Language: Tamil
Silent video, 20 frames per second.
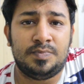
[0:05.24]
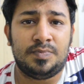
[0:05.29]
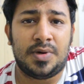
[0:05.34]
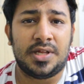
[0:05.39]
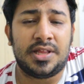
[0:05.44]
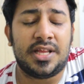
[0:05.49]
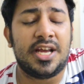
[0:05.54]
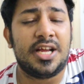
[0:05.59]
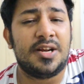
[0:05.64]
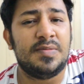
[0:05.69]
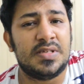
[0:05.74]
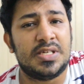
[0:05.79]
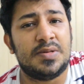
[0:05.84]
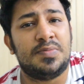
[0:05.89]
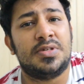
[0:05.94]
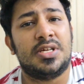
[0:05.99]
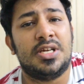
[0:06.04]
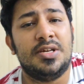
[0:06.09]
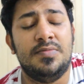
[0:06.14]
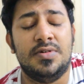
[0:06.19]
பத்தாயிரம்
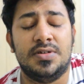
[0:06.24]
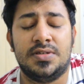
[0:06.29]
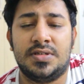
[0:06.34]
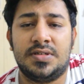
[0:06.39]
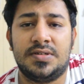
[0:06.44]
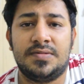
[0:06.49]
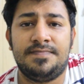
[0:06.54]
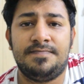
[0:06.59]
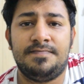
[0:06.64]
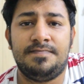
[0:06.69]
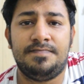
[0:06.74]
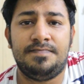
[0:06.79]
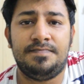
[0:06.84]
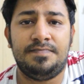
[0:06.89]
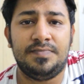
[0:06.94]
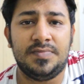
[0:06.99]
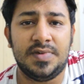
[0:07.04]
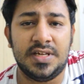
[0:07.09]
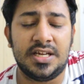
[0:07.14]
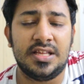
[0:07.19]
சப்ஸ்கிரைபர்ஸ்
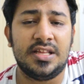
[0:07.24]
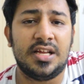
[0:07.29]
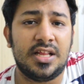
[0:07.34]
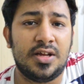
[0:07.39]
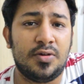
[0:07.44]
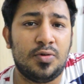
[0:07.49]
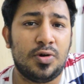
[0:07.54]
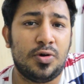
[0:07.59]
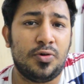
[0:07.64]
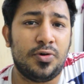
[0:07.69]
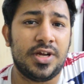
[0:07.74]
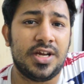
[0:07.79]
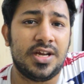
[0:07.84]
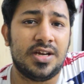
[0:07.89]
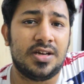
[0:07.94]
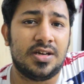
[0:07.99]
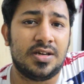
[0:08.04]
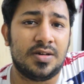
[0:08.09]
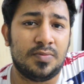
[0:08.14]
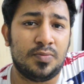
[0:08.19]
இருந்தால் தான் உங்களுடைய
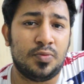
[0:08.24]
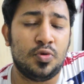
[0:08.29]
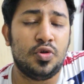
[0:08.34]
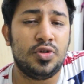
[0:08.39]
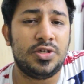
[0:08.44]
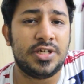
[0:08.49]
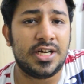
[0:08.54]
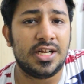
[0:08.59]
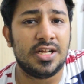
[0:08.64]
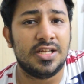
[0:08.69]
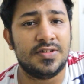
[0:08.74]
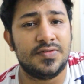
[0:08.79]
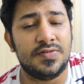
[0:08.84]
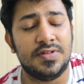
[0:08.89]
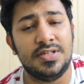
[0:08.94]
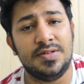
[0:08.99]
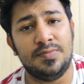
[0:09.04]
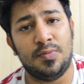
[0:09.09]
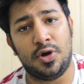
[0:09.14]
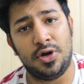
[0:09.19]
பொது சேனல்ஸ்
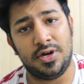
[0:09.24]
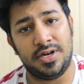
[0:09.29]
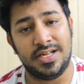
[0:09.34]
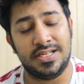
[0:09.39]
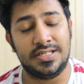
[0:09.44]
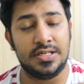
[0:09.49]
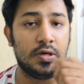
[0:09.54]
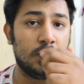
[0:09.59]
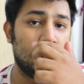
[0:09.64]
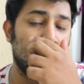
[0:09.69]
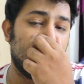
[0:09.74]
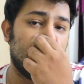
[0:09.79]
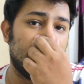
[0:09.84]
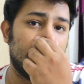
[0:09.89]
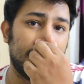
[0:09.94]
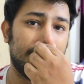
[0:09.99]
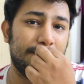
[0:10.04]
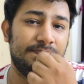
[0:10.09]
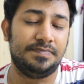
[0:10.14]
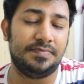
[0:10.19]
வந்து மானிட்டைஸ் ஆகுமா
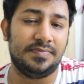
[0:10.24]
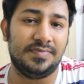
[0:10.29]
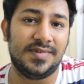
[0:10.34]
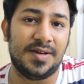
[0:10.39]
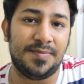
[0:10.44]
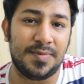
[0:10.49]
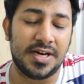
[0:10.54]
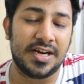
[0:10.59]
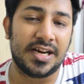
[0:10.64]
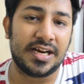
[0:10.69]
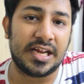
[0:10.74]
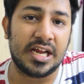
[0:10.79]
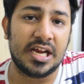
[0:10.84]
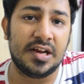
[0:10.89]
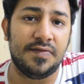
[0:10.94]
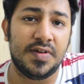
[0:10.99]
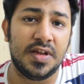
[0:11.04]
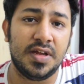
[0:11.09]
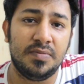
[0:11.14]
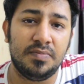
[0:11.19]
அப்படின்ற
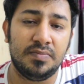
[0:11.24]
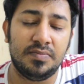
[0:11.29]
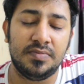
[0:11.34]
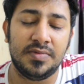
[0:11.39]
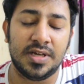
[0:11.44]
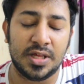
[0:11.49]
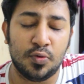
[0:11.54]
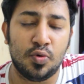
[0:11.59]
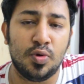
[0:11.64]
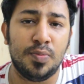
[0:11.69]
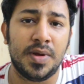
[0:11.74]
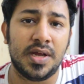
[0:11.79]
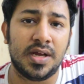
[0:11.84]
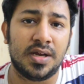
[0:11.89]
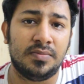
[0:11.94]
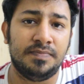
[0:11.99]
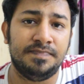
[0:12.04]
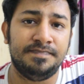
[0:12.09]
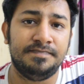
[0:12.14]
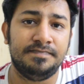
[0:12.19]
கேள்வி இது
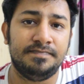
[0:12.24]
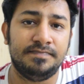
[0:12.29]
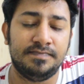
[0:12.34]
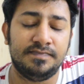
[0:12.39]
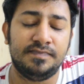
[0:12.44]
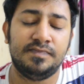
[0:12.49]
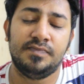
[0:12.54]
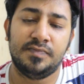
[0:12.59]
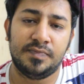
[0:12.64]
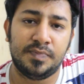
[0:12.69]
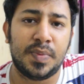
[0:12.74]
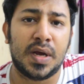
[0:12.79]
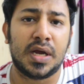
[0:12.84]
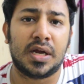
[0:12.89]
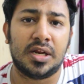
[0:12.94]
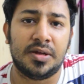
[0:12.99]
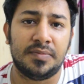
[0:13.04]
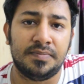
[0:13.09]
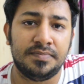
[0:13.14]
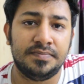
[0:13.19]
உண்மையாக
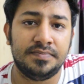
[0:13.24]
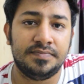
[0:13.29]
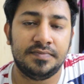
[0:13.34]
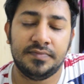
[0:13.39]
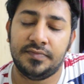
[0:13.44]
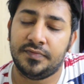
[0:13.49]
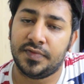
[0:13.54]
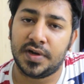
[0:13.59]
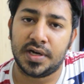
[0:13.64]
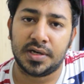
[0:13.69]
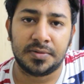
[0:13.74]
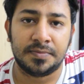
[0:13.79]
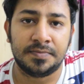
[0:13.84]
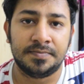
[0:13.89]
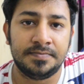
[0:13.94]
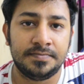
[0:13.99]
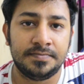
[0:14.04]
பார்க்கலாம் வாங்க